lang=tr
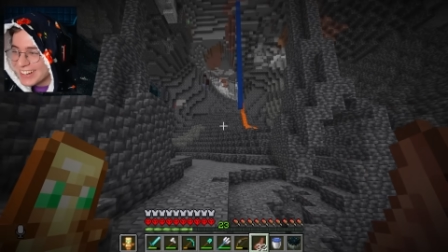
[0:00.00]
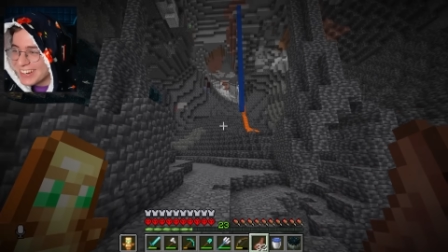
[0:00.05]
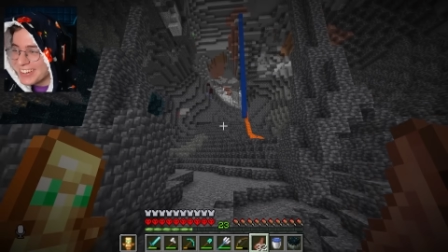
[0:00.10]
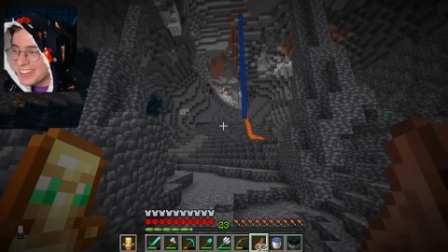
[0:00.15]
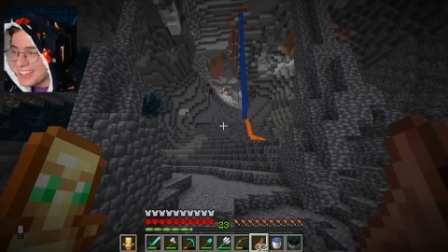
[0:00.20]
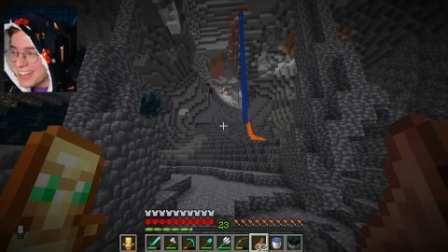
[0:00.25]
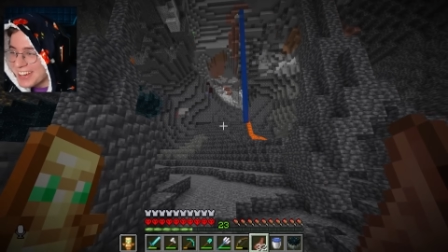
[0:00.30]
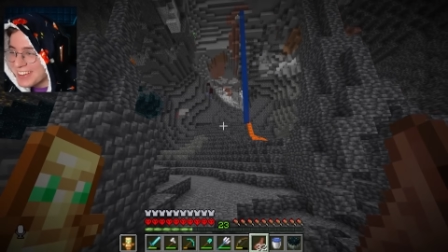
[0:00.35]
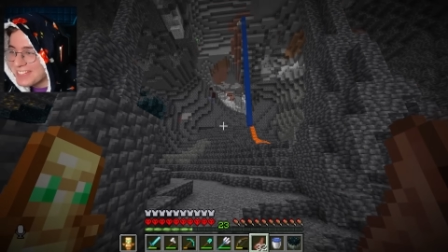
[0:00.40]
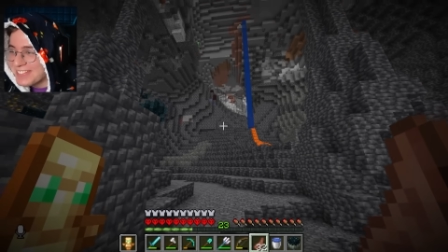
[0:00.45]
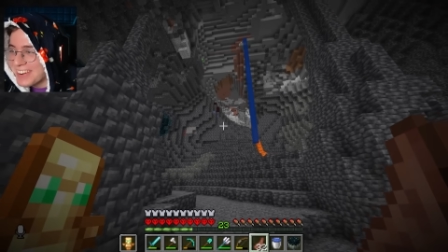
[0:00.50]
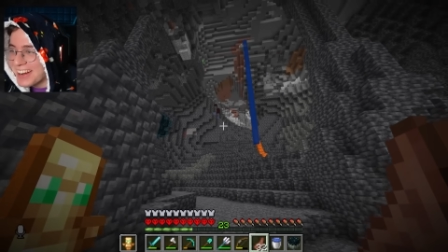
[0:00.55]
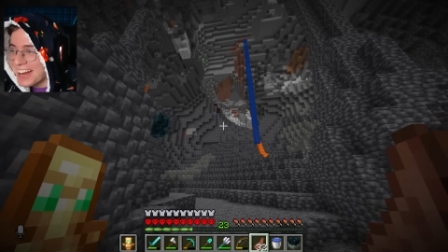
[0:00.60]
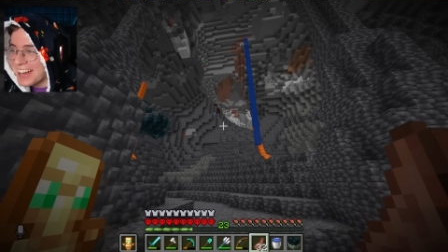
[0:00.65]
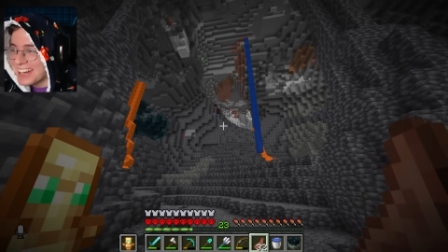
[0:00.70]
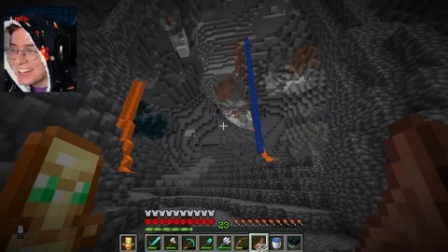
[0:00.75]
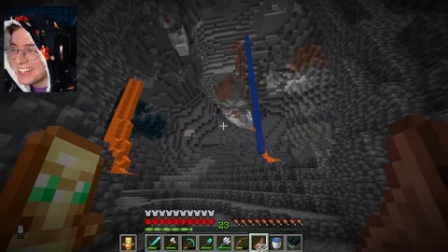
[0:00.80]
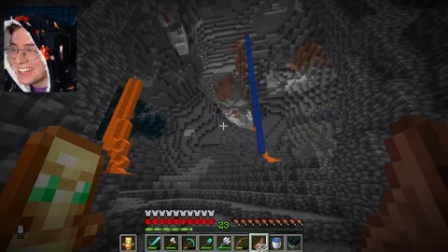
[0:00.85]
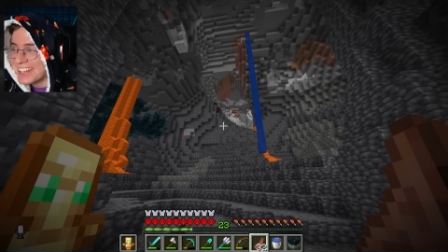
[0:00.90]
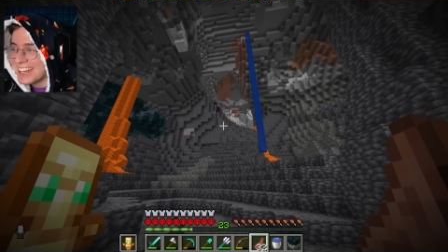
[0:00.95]
olay
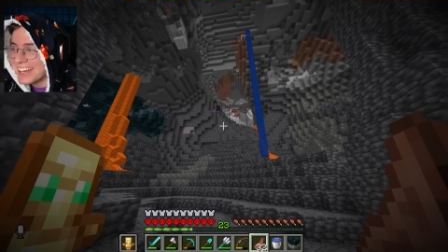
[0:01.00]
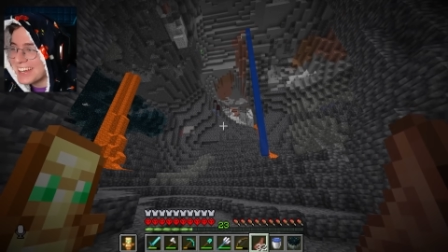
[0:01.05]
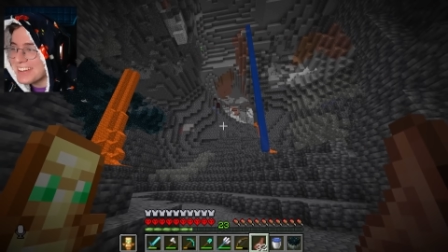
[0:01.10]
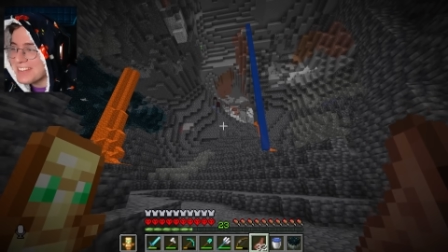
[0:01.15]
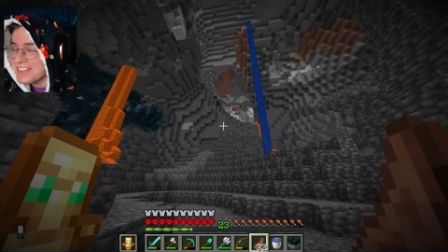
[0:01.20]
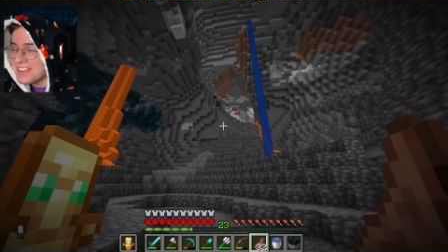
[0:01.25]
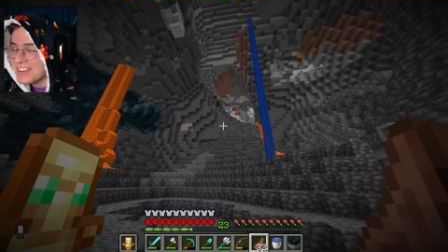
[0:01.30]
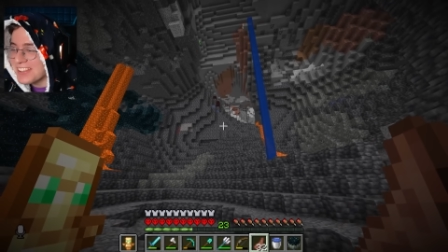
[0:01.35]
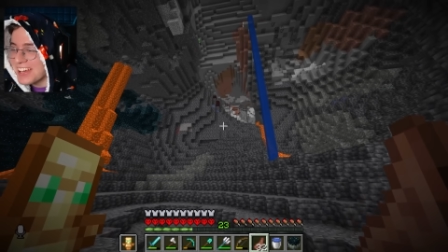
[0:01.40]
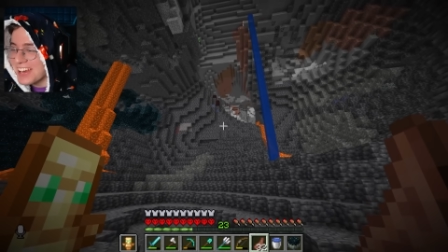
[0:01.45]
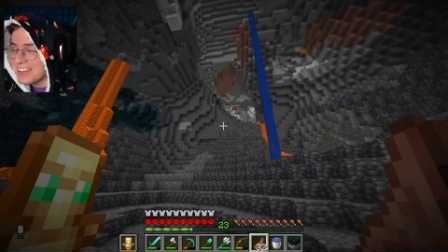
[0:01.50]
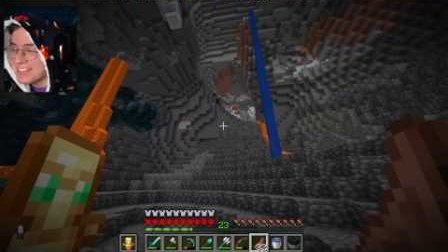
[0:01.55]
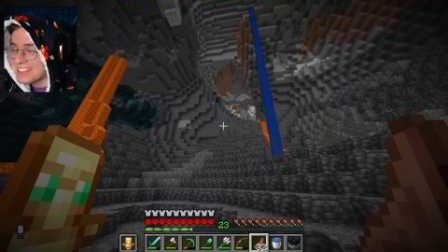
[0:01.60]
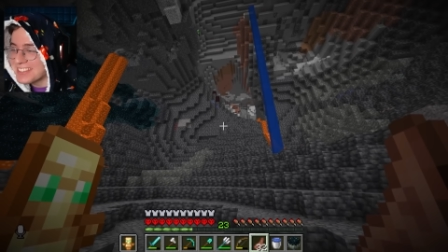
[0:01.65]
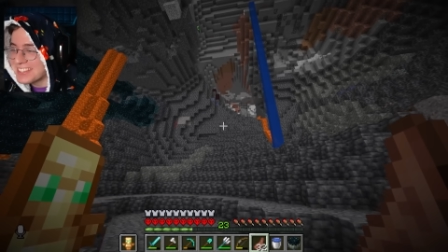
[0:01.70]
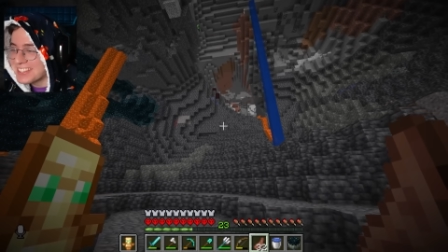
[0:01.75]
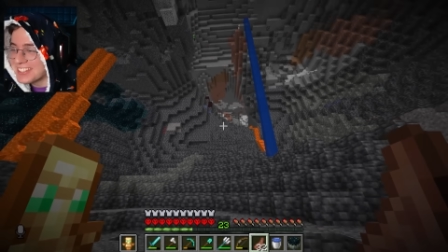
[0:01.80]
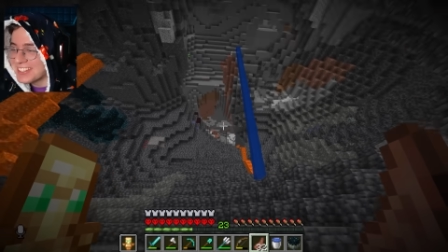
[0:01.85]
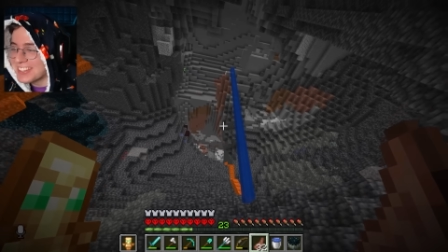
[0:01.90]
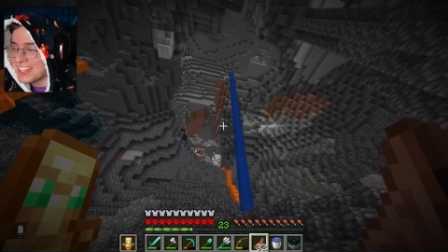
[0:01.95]
mahalline olay
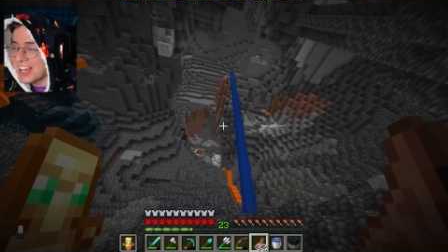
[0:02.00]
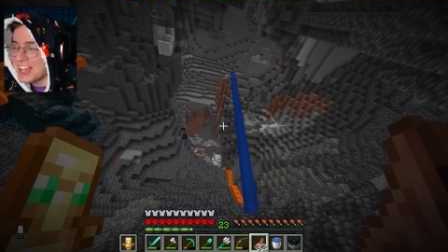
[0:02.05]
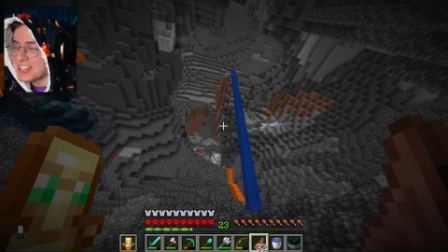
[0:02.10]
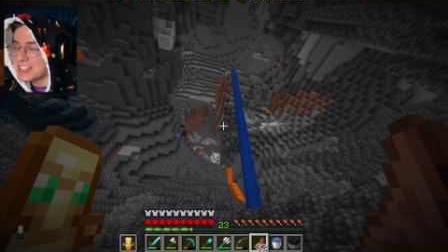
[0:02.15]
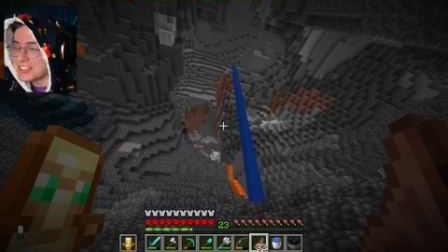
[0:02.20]
bittikten